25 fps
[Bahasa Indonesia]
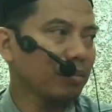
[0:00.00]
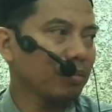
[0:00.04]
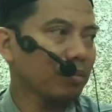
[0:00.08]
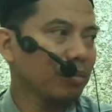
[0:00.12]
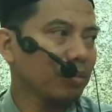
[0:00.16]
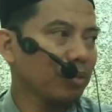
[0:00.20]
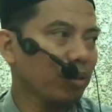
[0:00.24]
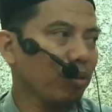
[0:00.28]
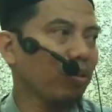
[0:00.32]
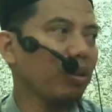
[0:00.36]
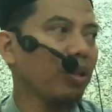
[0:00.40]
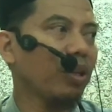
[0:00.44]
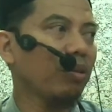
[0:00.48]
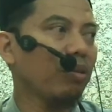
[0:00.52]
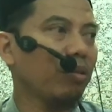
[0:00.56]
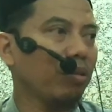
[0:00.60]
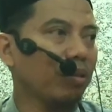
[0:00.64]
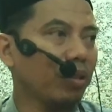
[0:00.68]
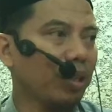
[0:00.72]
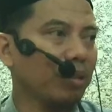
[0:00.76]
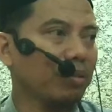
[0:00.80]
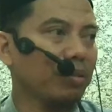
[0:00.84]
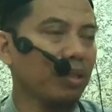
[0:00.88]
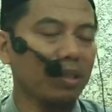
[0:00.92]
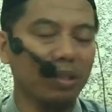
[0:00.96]
kuliah
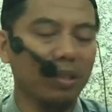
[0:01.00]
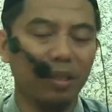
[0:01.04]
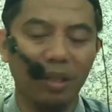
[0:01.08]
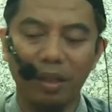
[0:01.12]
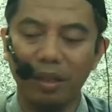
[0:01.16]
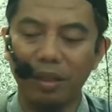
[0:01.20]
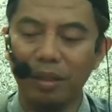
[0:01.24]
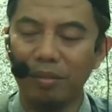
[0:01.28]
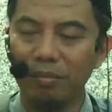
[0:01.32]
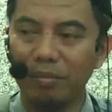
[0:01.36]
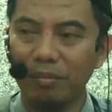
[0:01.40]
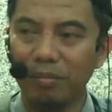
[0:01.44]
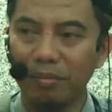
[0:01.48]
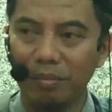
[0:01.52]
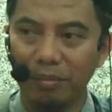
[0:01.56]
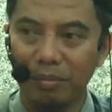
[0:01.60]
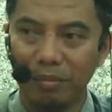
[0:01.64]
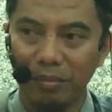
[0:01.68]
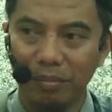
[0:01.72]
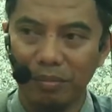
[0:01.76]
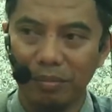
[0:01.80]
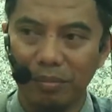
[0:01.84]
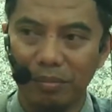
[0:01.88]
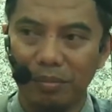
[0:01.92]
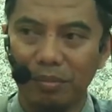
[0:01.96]
dogen sastra Arab
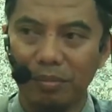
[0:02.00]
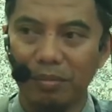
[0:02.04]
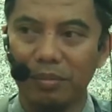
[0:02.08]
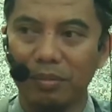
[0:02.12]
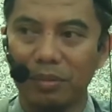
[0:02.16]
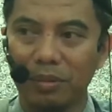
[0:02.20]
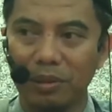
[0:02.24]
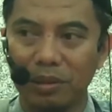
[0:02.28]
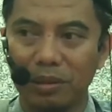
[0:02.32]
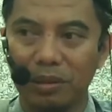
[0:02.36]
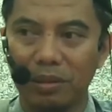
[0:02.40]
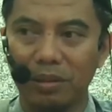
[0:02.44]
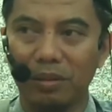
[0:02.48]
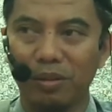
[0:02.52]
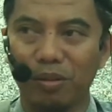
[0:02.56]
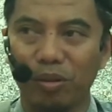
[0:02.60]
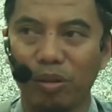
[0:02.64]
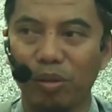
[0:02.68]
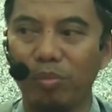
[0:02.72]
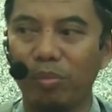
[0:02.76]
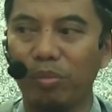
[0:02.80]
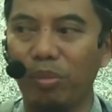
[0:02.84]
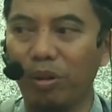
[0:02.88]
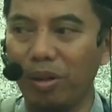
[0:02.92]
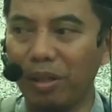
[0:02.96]

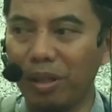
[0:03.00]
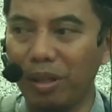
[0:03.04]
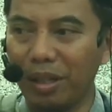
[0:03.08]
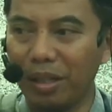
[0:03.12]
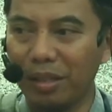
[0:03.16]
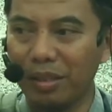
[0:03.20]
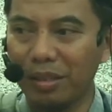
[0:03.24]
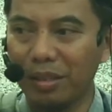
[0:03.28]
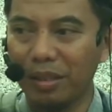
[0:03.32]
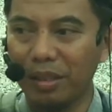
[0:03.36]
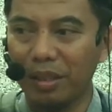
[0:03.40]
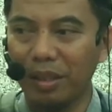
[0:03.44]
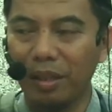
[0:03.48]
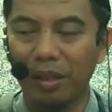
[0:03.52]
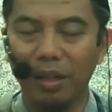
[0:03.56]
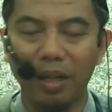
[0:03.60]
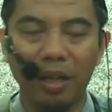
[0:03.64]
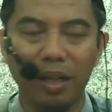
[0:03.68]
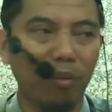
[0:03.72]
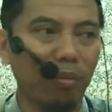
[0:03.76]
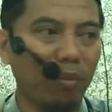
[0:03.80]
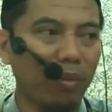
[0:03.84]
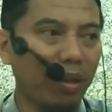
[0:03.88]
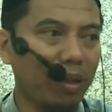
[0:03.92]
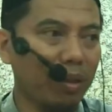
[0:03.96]
ngobrol dengan saya
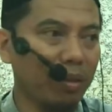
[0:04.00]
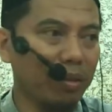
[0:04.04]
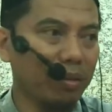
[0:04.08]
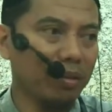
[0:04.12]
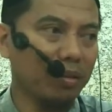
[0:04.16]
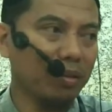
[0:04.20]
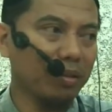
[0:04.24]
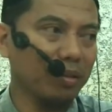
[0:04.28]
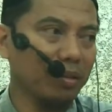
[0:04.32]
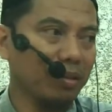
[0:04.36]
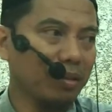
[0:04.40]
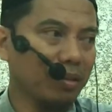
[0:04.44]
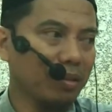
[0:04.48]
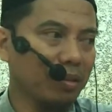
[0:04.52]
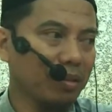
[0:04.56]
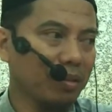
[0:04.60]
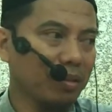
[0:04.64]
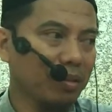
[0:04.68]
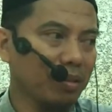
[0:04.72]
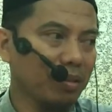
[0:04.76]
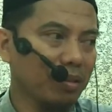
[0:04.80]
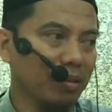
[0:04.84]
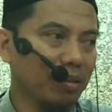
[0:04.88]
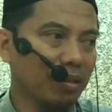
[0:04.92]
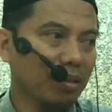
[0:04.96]
lama
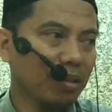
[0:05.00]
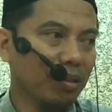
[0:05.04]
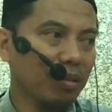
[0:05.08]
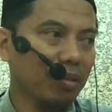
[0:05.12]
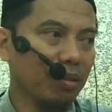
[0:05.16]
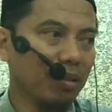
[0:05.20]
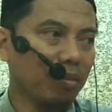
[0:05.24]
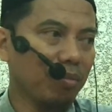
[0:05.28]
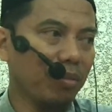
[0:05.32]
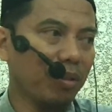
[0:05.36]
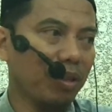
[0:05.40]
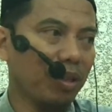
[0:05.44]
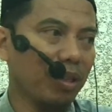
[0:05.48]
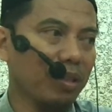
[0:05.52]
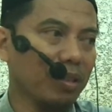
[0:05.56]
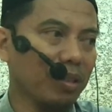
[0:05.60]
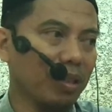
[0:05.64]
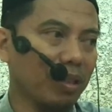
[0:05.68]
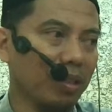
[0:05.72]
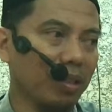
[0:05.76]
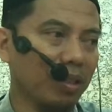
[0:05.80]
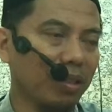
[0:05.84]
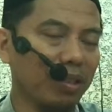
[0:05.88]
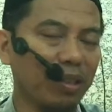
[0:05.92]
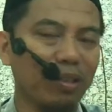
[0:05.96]
kemudian
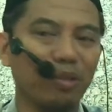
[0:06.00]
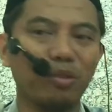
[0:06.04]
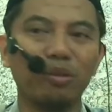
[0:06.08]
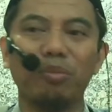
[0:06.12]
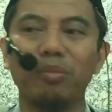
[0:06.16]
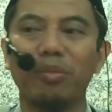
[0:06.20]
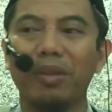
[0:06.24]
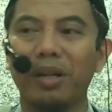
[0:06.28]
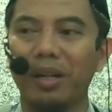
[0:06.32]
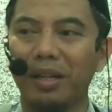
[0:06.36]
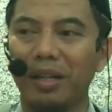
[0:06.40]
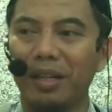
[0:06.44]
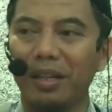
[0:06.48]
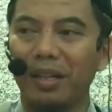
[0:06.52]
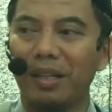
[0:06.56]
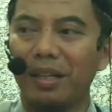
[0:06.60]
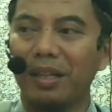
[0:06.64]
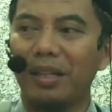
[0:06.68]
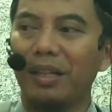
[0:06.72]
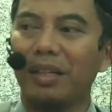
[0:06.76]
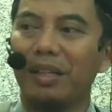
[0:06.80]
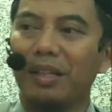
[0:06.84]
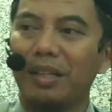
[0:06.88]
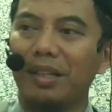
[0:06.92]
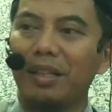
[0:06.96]
saya tanya coba
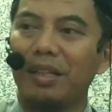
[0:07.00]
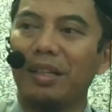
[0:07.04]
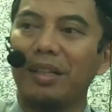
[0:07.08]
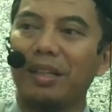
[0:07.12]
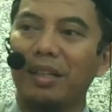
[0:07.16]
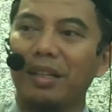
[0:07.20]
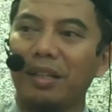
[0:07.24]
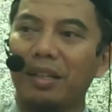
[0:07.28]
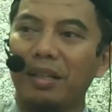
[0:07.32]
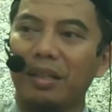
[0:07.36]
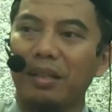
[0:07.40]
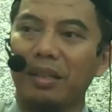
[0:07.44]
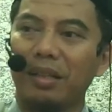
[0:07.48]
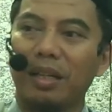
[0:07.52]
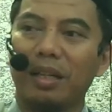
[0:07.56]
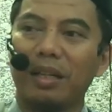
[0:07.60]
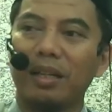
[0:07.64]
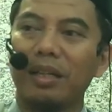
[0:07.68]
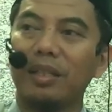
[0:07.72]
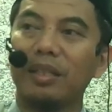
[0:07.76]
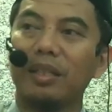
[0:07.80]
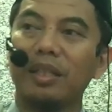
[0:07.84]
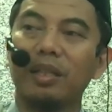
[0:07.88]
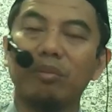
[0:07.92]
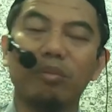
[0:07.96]
e,
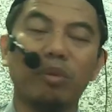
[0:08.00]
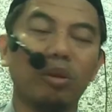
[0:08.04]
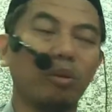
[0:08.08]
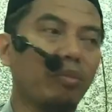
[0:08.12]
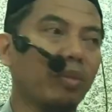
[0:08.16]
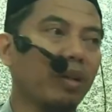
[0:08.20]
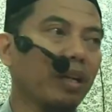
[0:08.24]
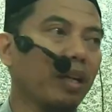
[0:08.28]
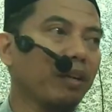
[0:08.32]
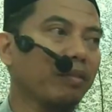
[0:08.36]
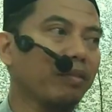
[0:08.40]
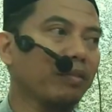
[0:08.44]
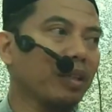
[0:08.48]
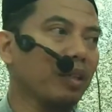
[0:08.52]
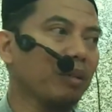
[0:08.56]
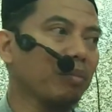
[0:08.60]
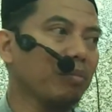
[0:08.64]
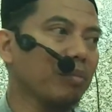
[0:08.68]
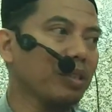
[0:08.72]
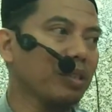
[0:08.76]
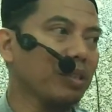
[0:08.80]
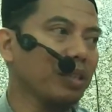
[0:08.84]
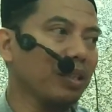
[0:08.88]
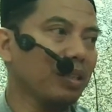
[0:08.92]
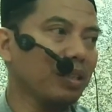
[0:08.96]
karena dia mau mendaftar
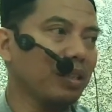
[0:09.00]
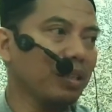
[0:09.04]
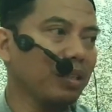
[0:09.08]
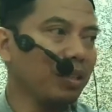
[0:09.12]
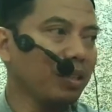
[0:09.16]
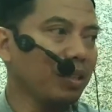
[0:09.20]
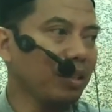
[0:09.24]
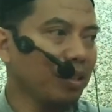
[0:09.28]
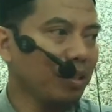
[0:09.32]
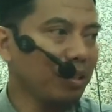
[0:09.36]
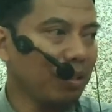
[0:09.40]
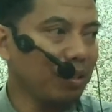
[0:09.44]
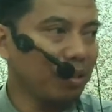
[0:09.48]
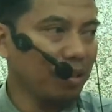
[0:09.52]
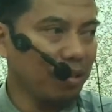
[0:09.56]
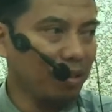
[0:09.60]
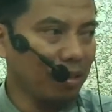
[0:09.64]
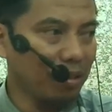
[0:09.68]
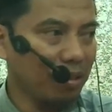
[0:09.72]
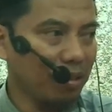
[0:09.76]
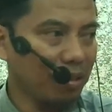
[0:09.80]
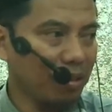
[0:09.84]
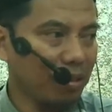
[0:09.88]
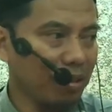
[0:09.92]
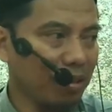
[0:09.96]
menjadi
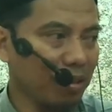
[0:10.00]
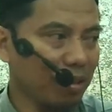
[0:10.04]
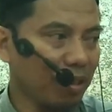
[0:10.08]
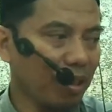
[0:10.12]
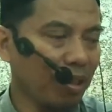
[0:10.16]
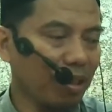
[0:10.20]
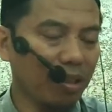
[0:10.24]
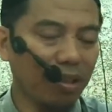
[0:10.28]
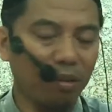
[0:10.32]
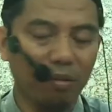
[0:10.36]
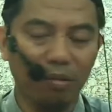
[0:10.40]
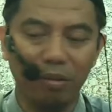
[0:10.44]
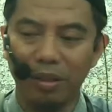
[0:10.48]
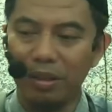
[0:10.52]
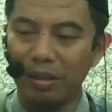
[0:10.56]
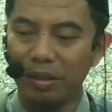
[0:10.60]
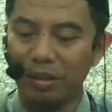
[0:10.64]
karyawan